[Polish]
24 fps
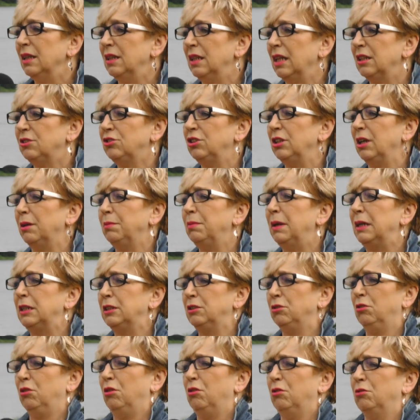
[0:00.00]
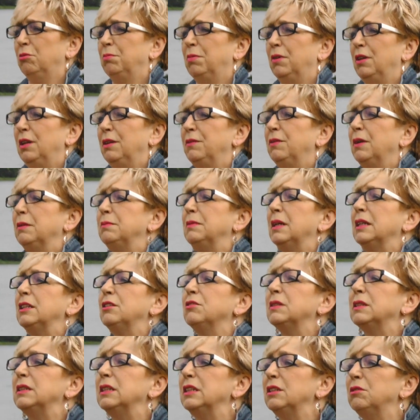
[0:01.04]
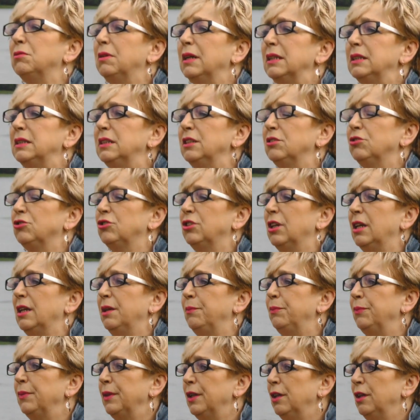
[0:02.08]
Znaczy ja bardzo ubolewam na tę sytuację, że e,